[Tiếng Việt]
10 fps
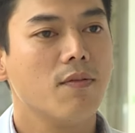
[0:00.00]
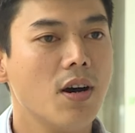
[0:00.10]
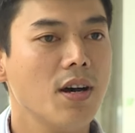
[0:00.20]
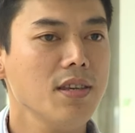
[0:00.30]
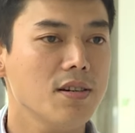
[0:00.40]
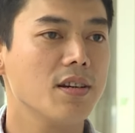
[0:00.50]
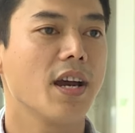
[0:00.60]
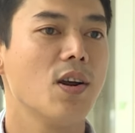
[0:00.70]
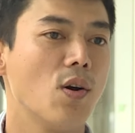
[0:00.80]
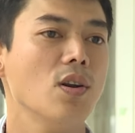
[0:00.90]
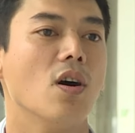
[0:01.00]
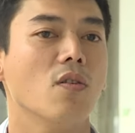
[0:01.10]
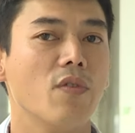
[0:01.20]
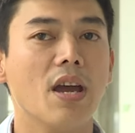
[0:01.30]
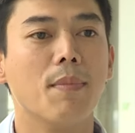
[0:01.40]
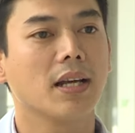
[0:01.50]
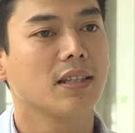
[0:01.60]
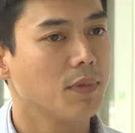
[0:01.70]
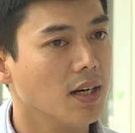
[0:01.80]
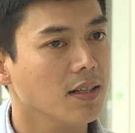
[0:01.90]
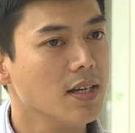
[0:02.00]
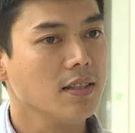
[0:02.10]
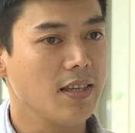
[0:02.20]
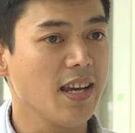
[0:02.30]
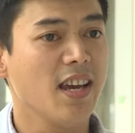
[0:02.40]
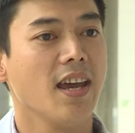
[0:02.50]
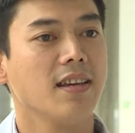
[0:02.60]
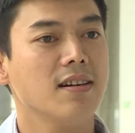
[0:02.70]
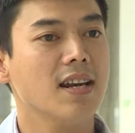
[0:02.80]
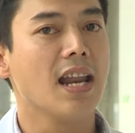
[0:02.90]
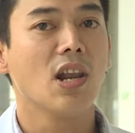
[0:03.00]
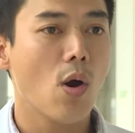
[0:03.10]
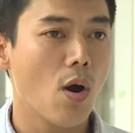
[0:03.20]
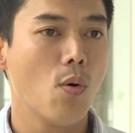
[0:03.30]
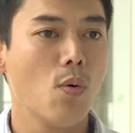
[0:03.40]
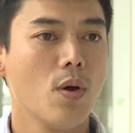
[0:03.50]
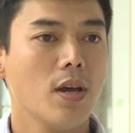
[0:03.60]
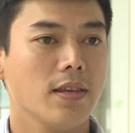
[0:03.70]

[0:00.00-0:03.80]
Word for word: với những cái rối loạn về mặt tâm thần, chẳng hạn như là lo âu,